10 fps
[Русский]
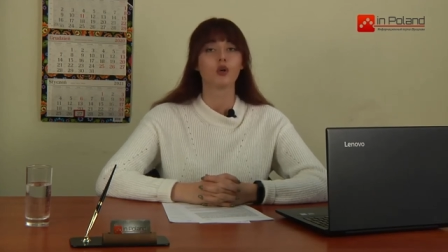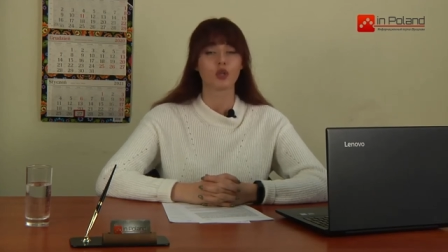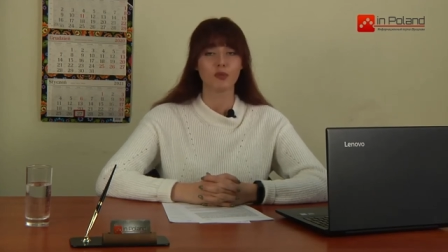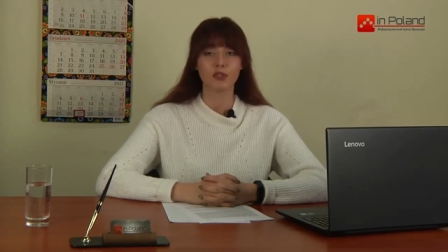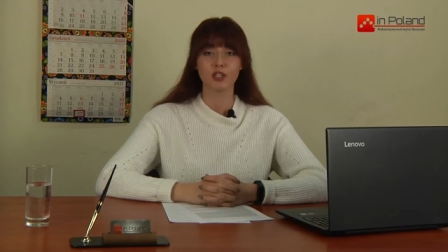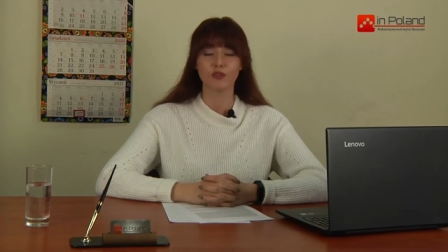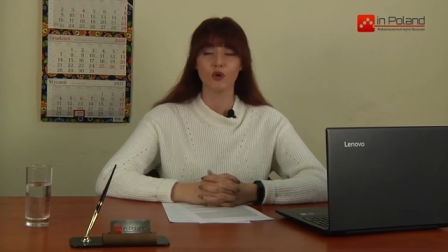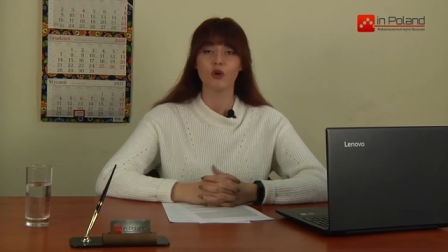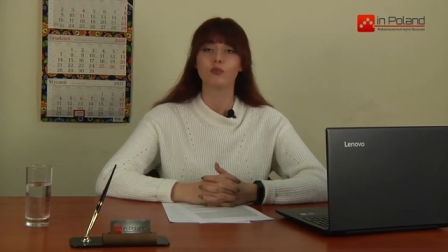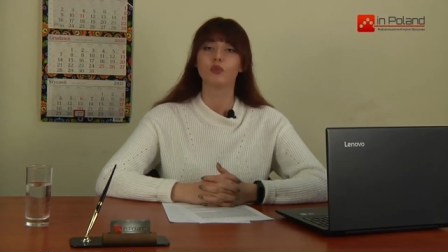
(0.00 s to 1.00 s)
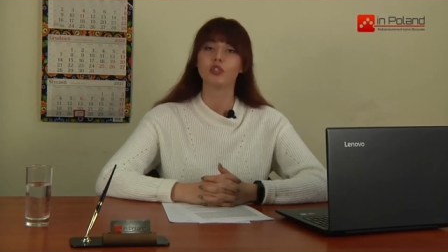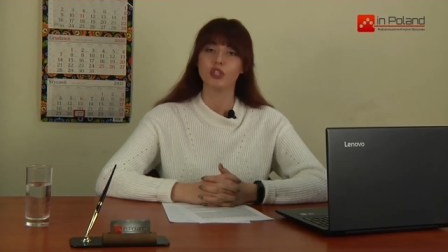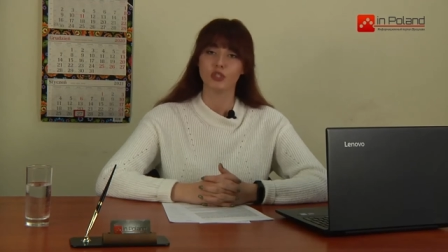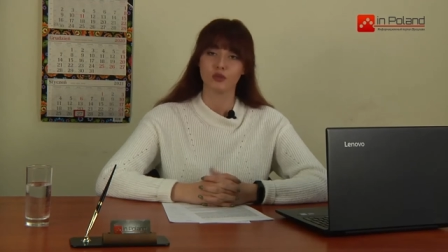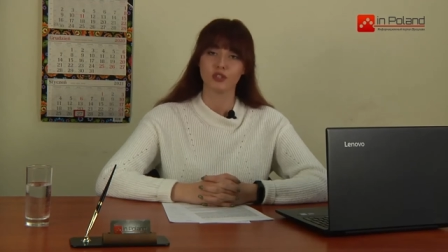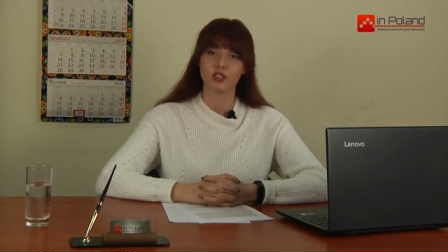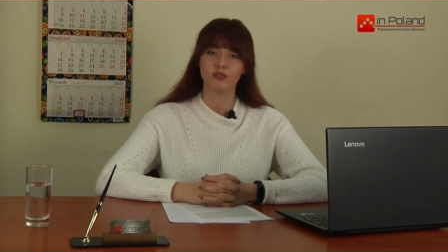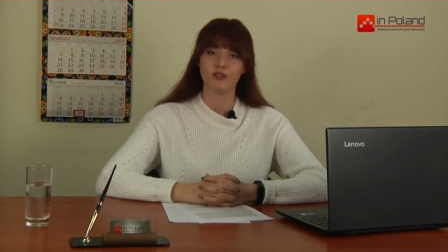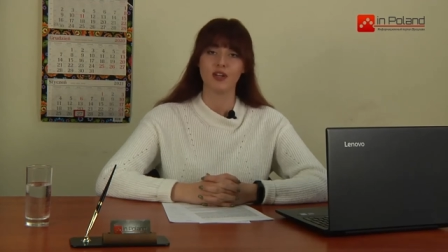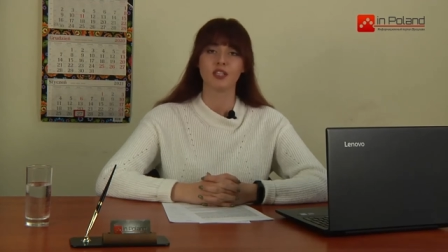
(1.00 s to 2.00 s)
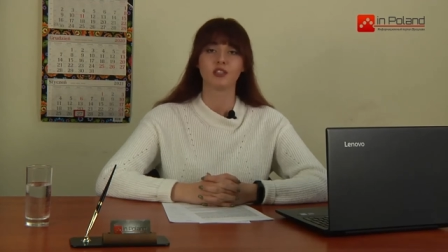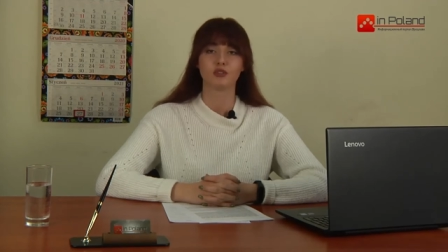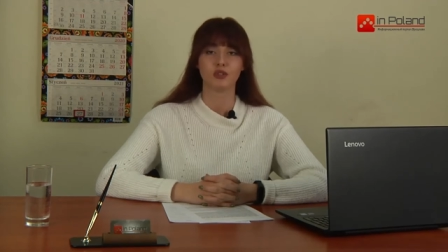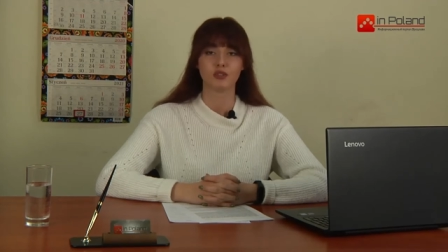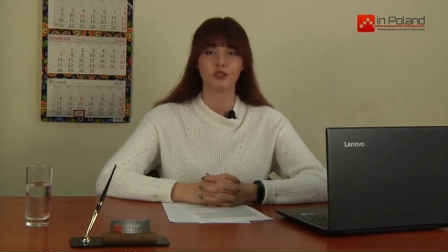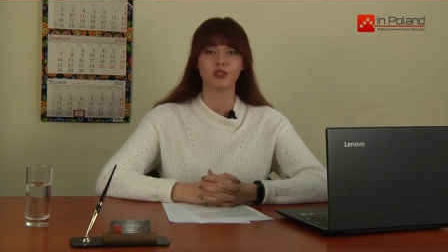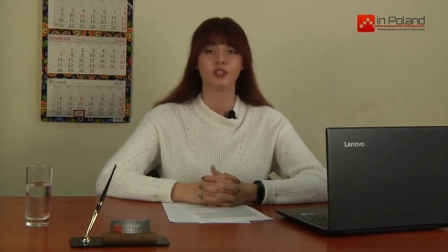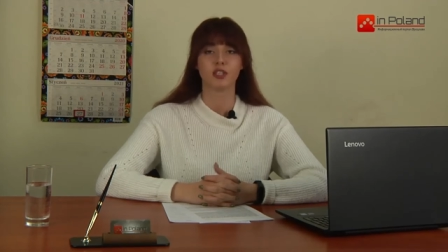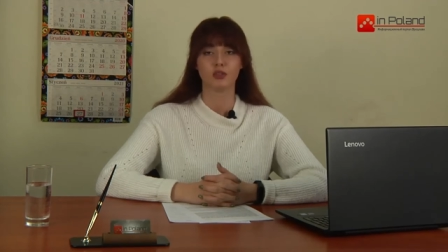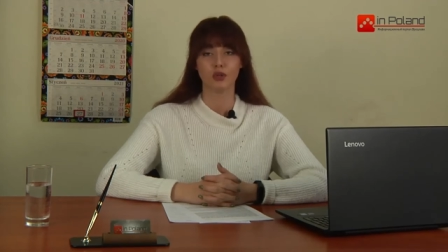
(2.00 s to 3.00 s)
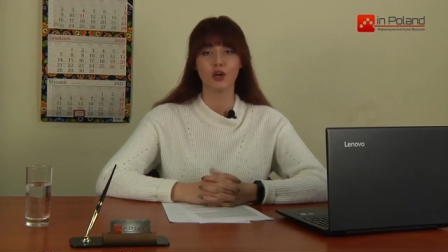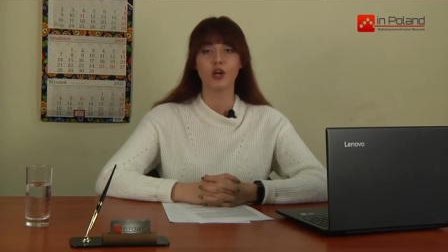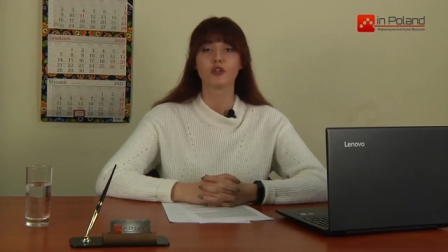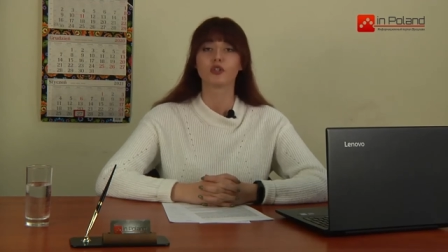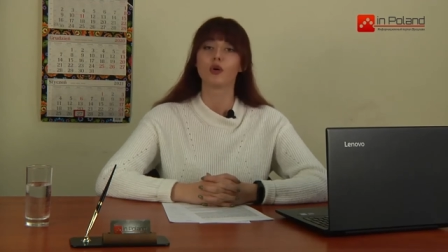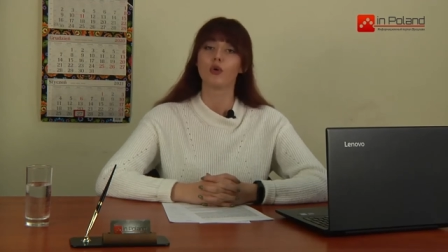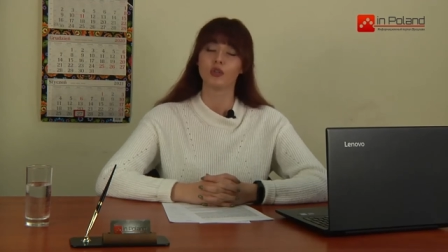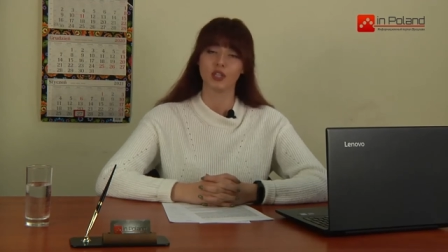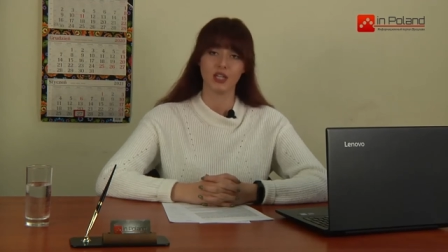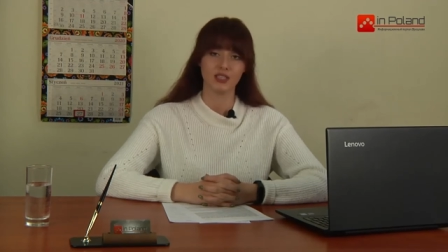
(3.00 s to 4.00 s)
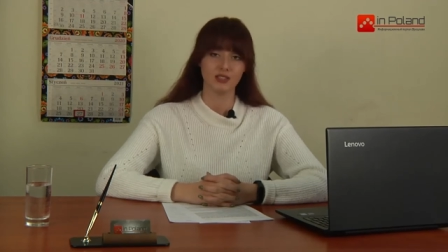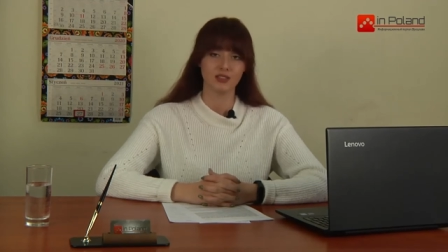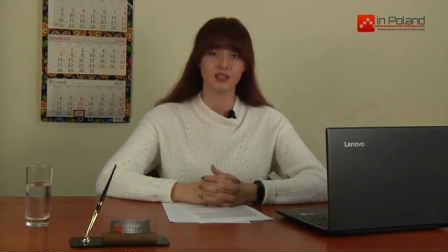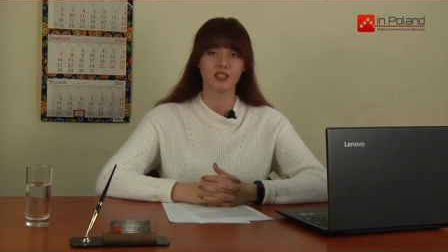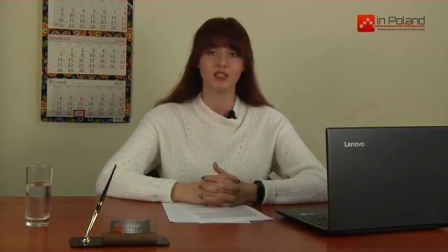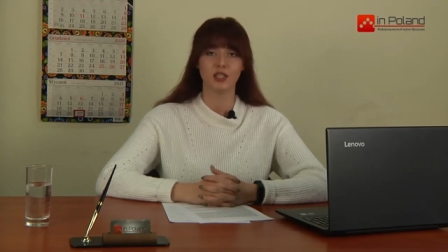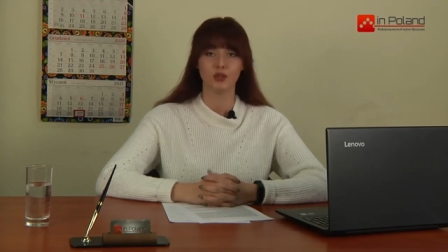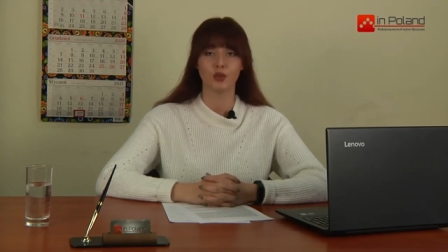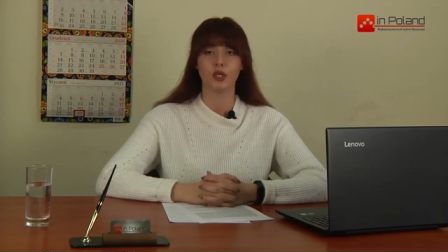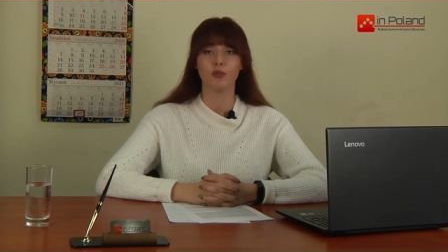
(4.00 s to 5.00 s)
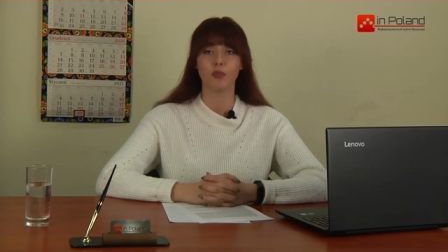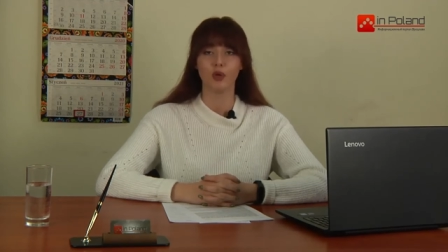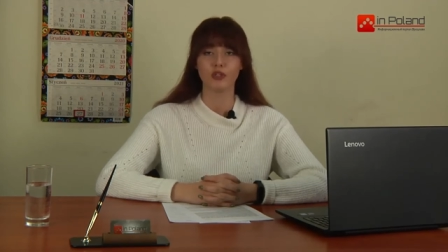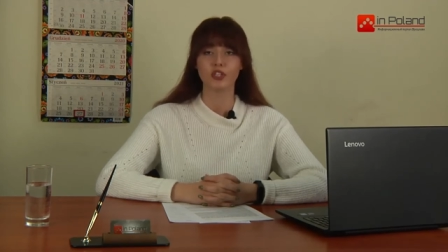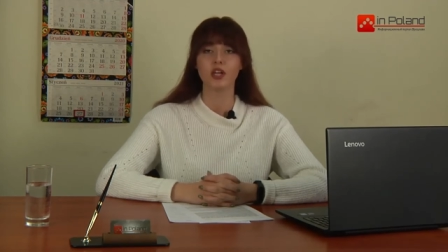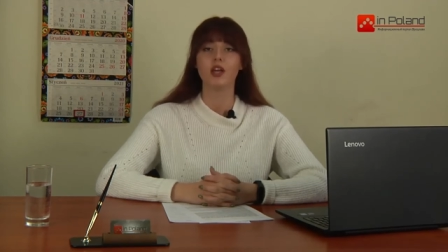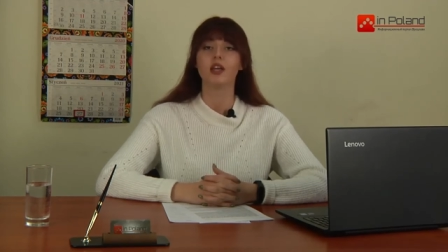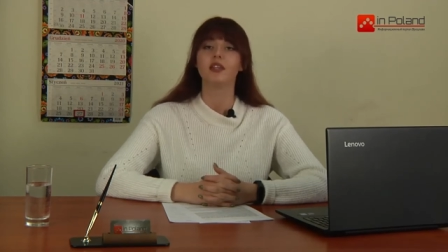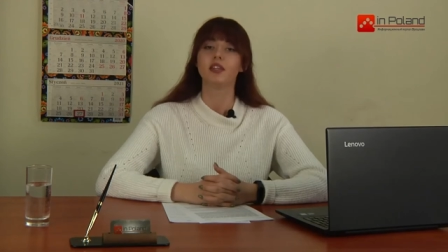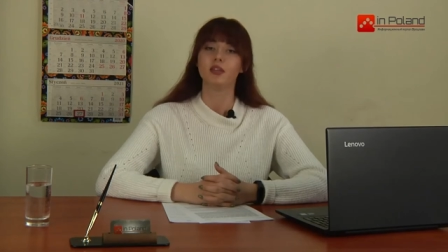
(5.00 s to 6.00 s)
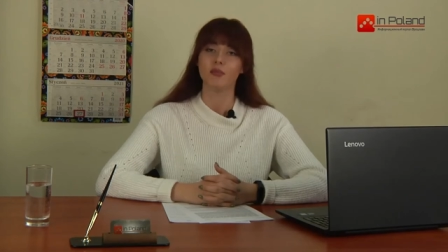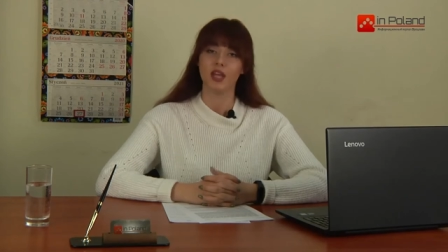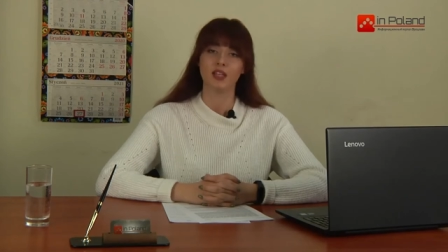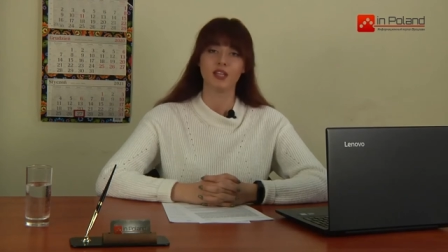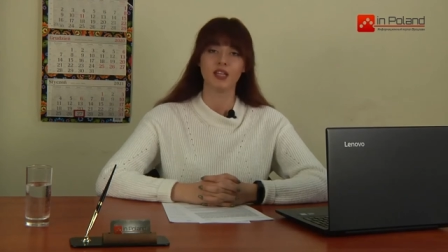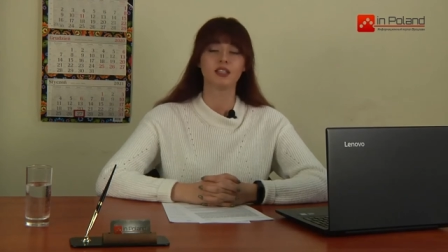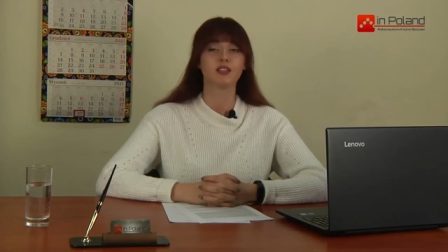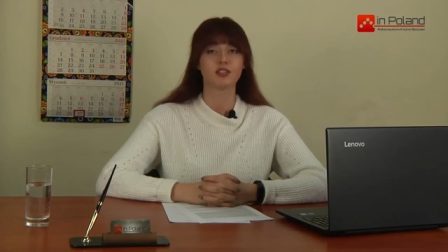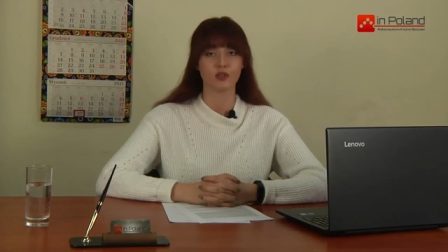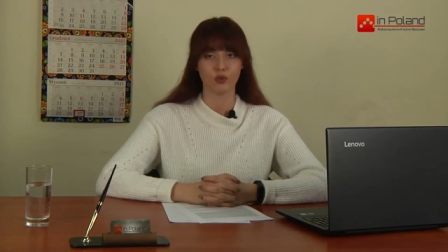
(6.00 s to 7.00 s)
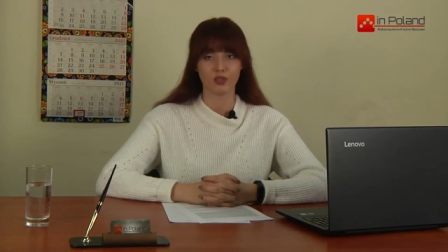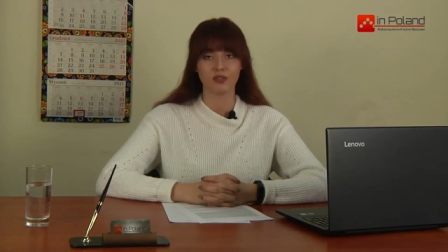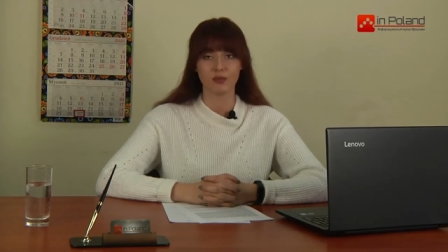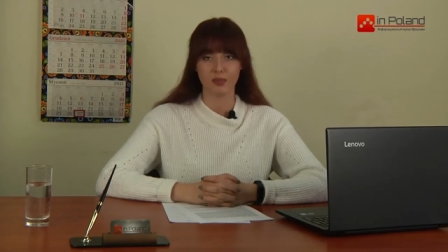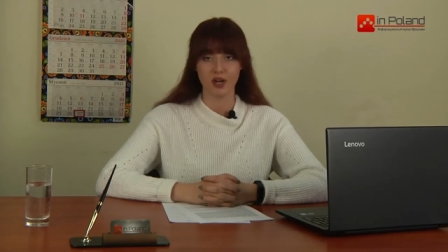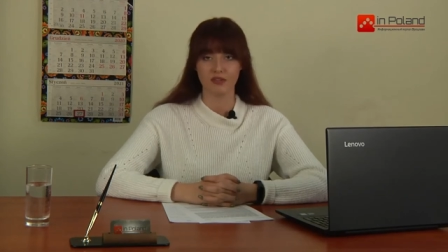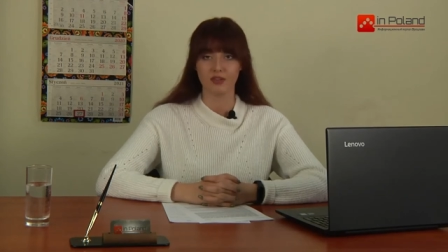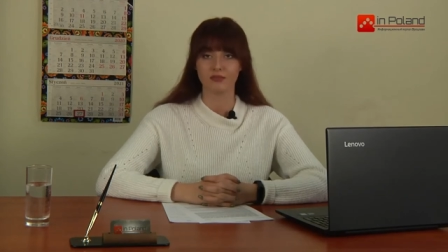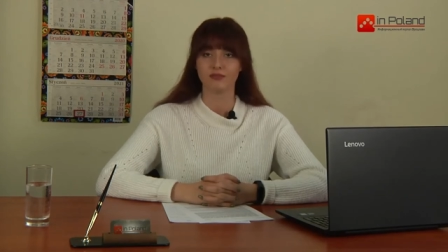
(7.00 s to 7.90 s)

Кроме того, мужчину оштрафовали на 100 злотых за то, что он находился на территории Польши, не имея на это законного права.